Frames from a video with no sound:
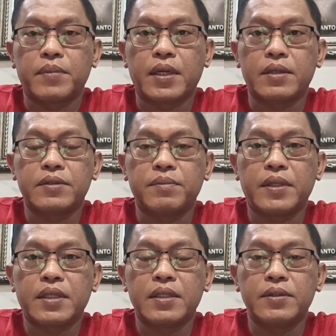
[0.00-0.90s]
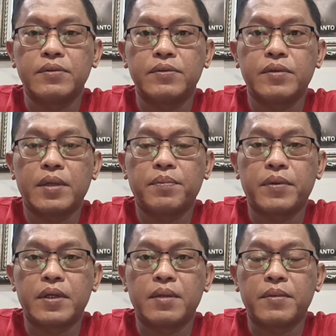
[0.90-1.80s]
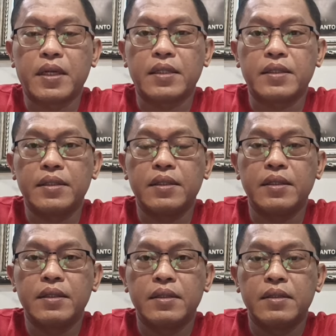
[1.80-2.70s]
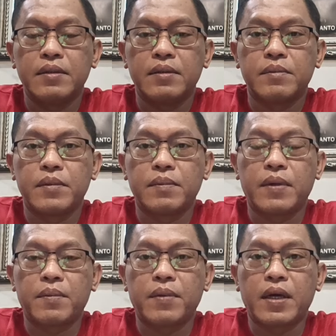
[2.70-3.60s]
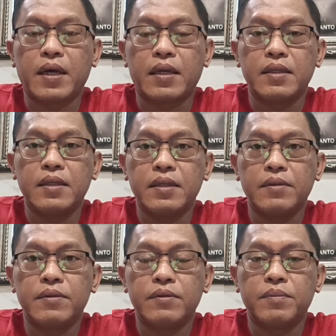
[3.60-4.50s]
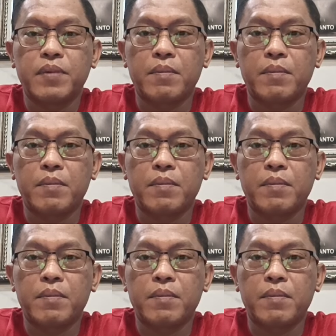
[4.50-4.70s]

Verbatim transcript: pada kesempatan itu juga pernah melatih beberapa hari untuk